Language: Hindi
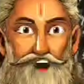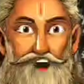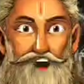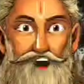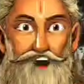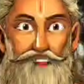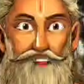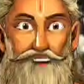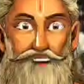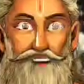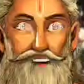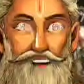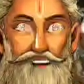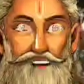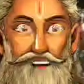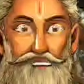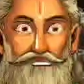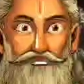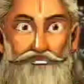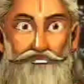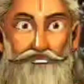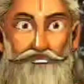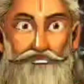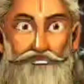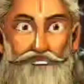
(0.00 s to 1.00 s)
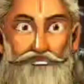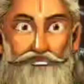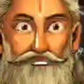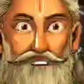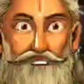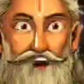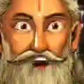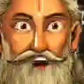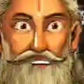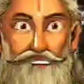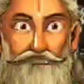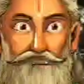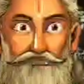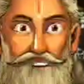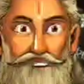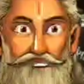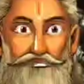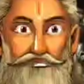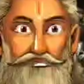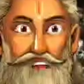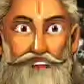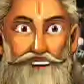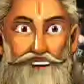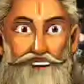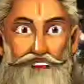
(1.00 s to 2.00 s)
खाने से कोई बीमार नहीं
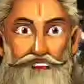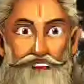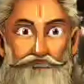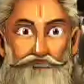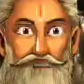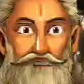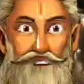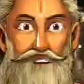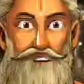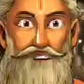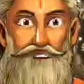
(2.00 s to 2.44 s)
पड़ता